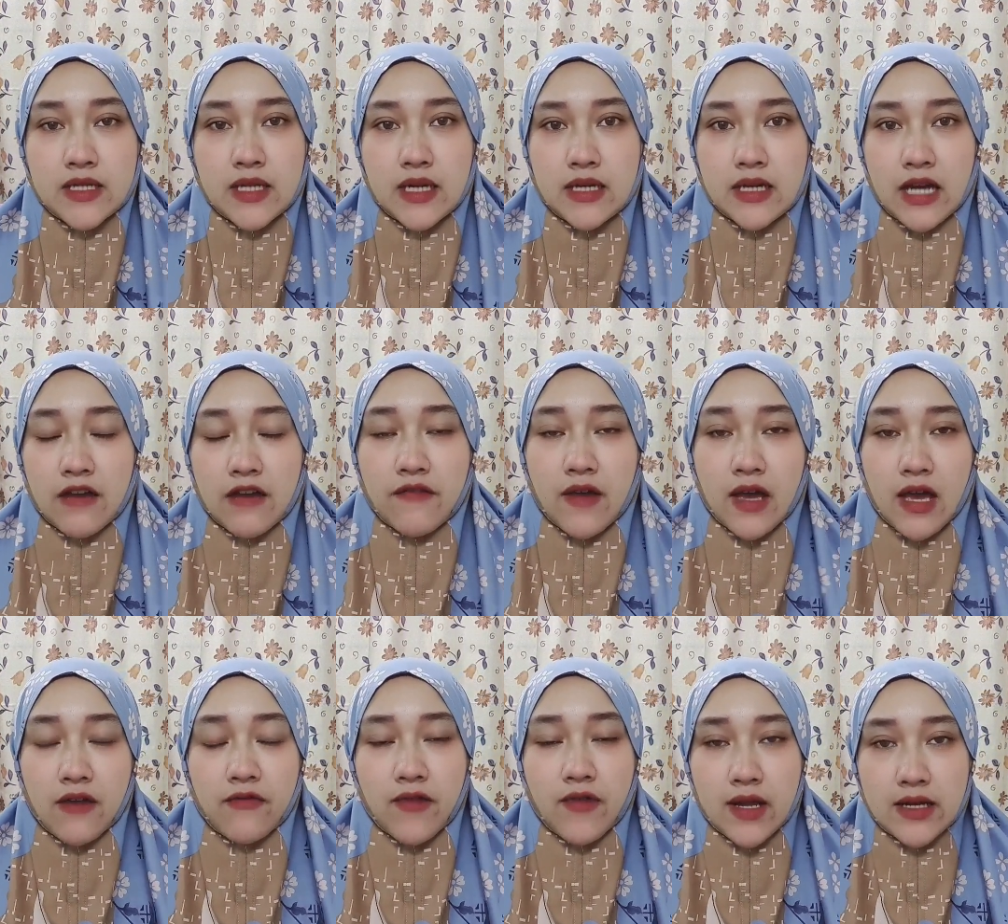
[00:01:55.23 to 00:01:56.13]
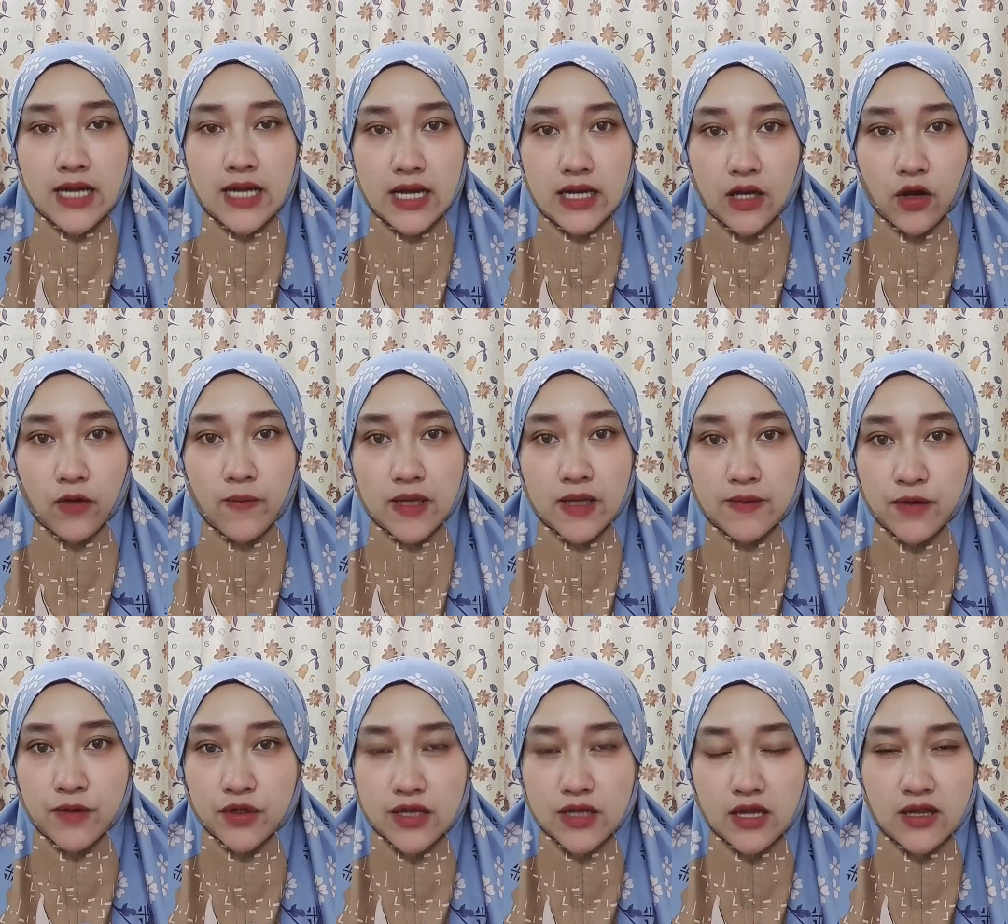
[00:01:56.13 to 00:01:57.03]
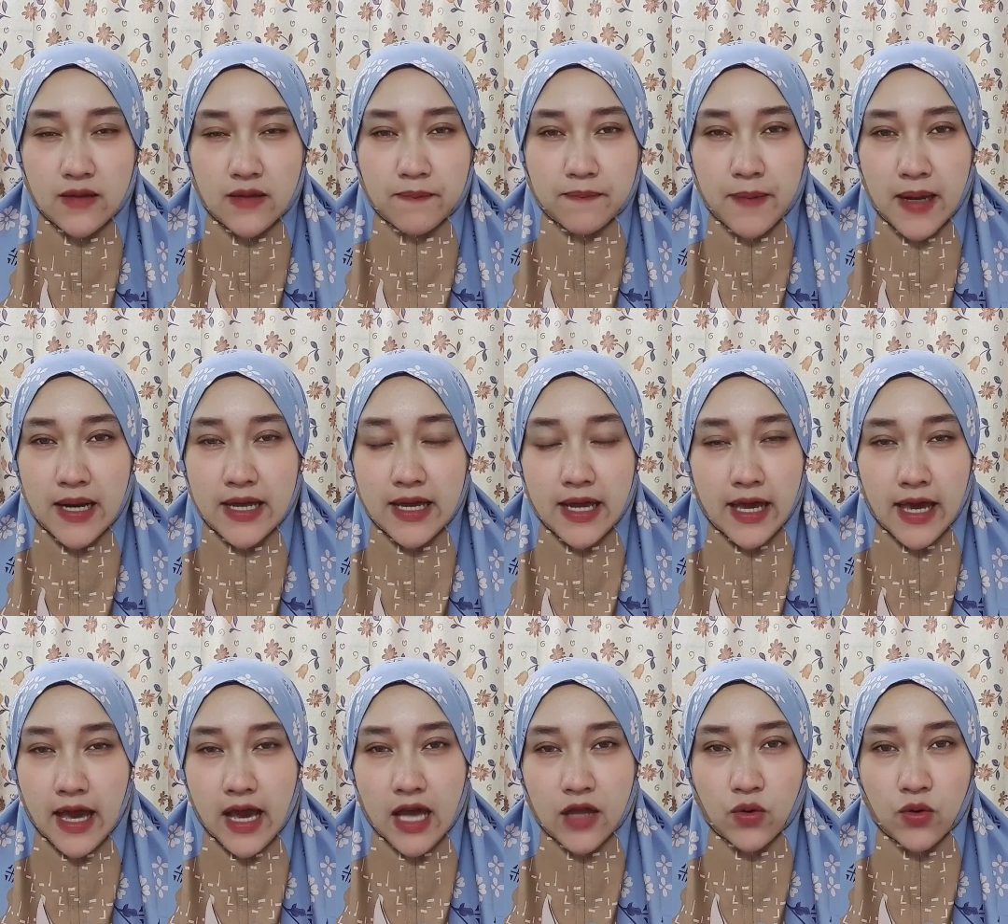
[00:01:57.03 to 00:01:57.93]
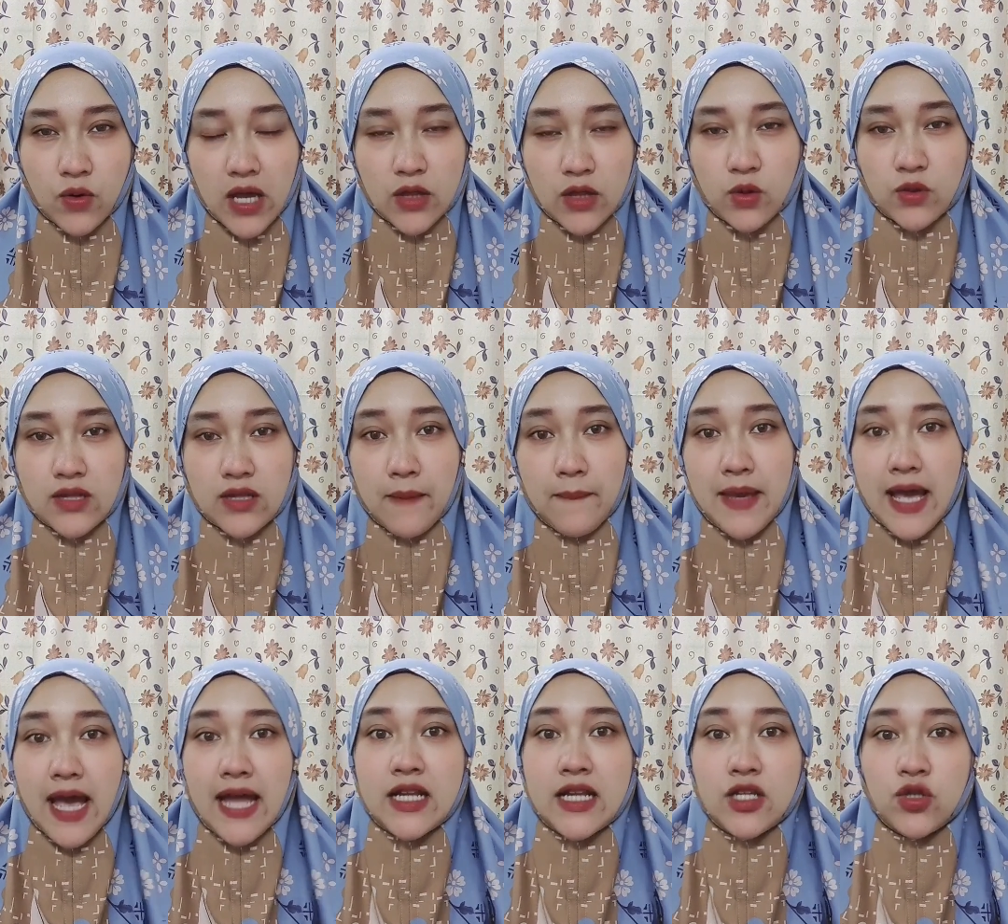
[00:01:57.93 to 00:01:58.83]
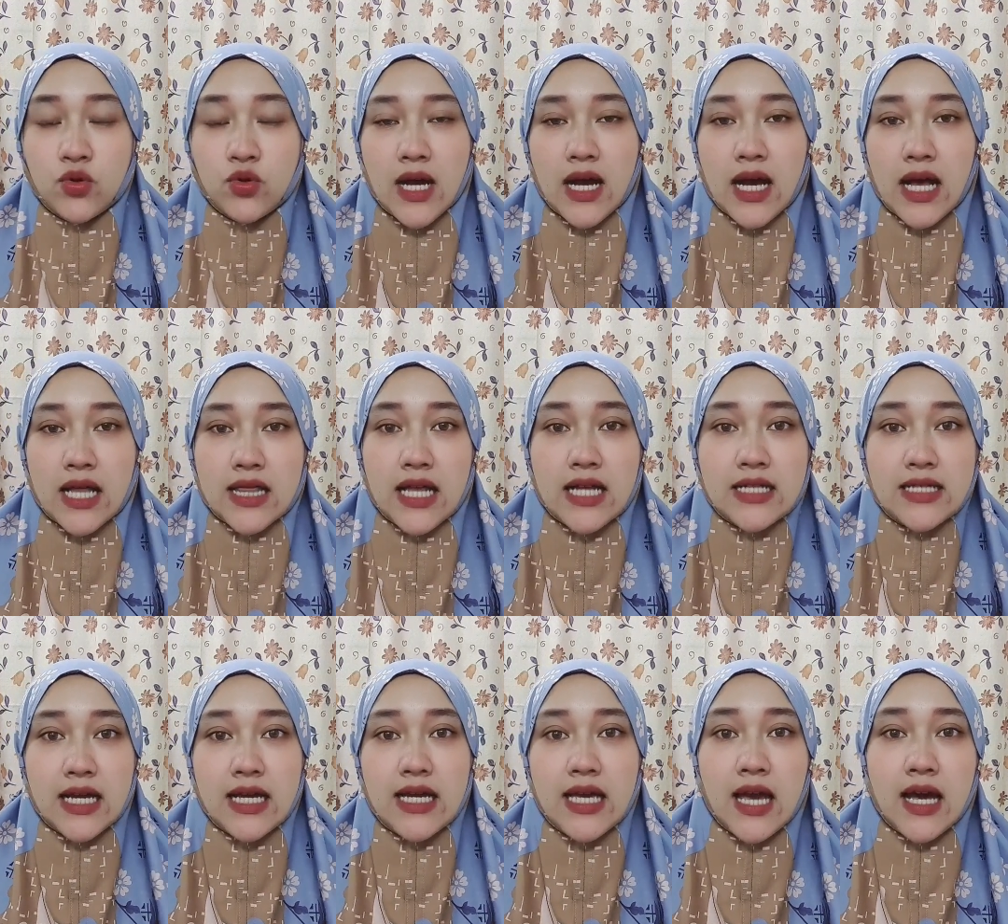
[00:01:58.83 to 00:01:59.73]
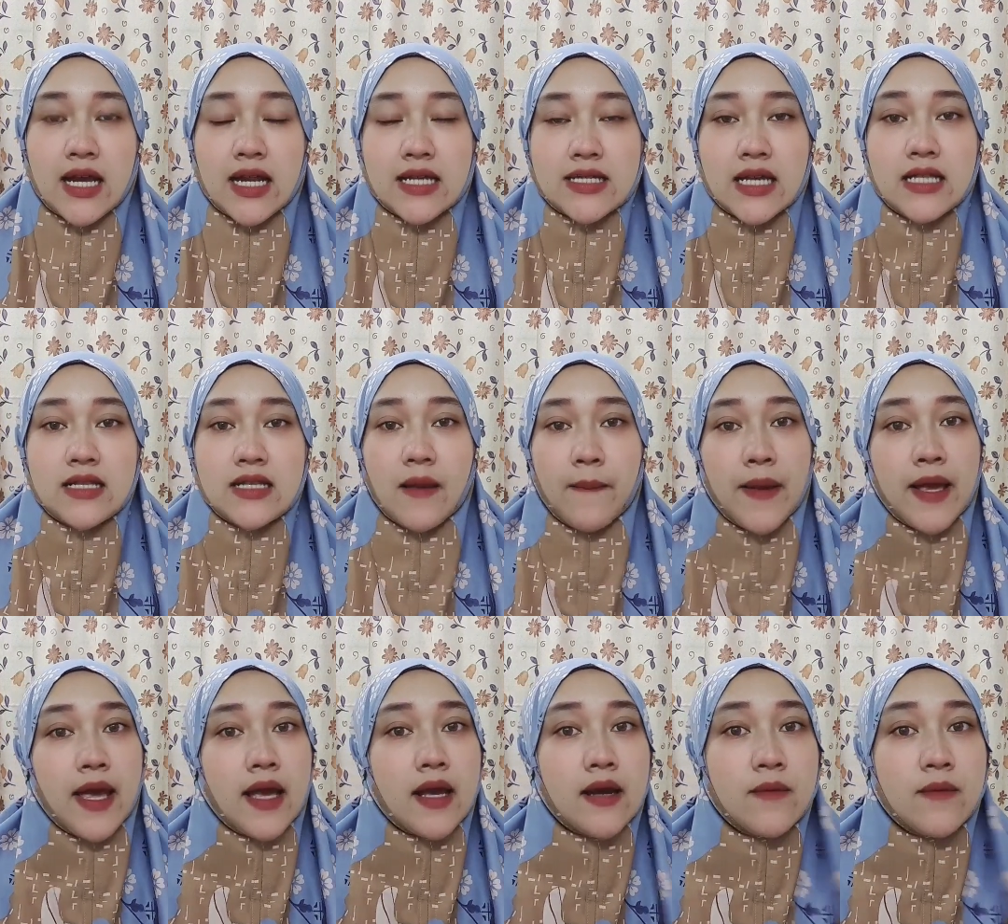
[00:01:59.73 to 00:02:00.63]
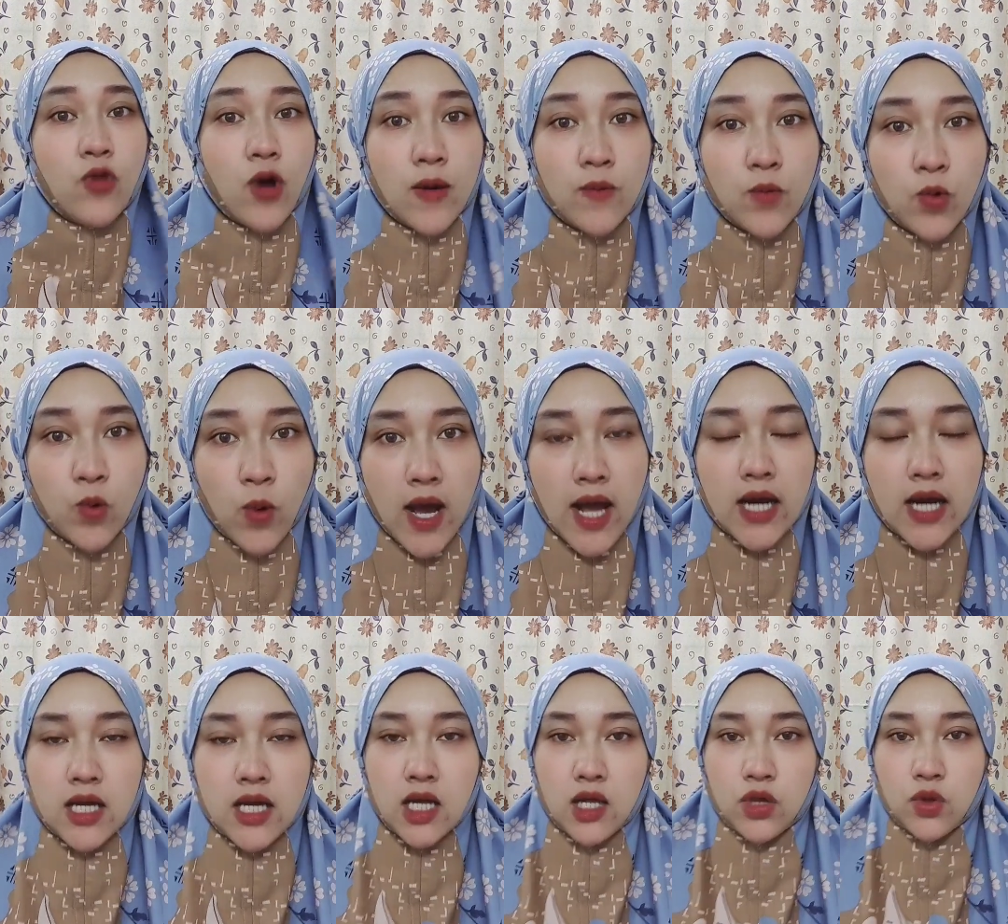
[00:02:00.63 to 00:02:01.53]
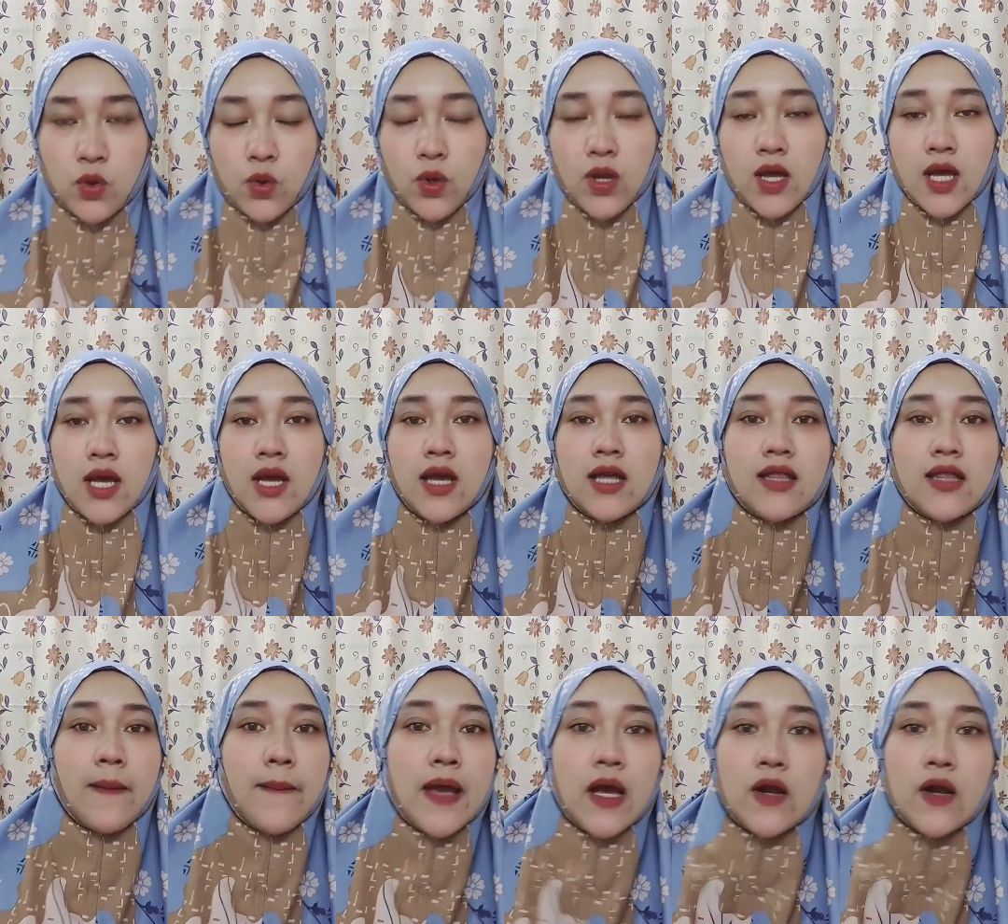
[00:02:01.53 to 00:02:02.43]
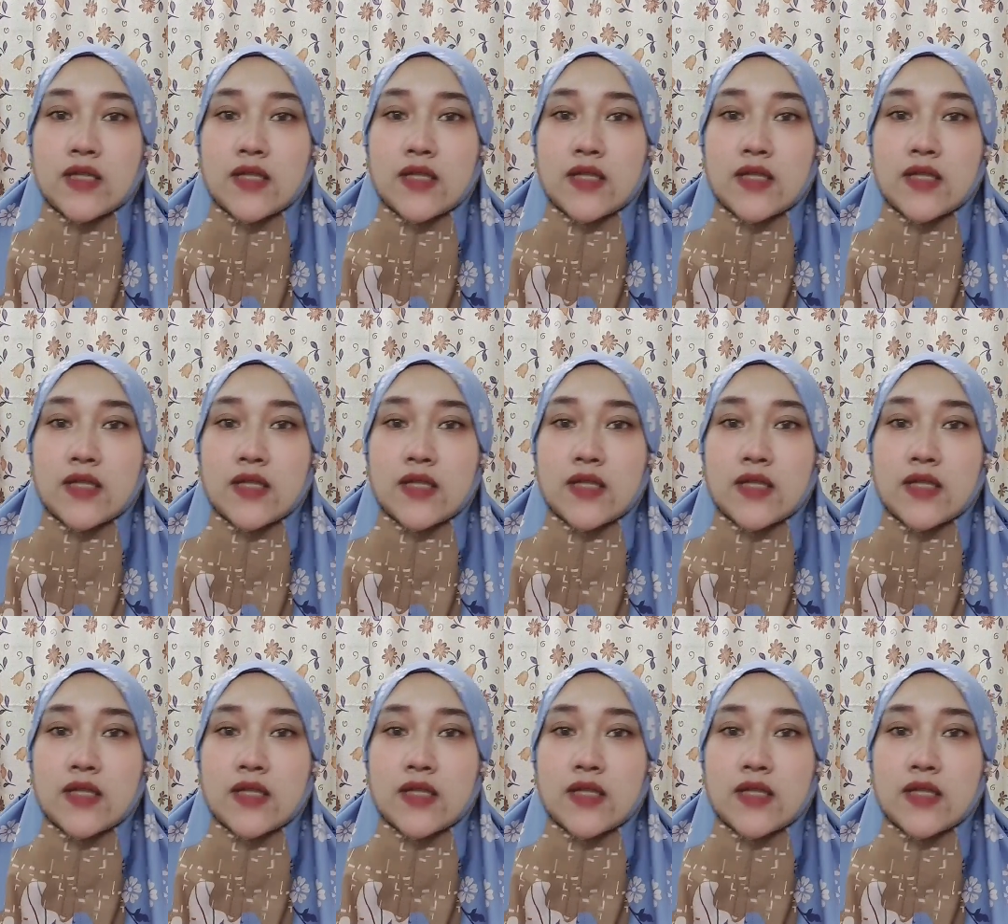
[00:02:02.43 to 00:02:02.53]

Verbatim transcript: eh, efek-efek dari obat Bioset paling kayak ngantuk-ngantuk tapi ada juga katanya yang ngerasain sampai kayak kemual-mual gitu tapi kalau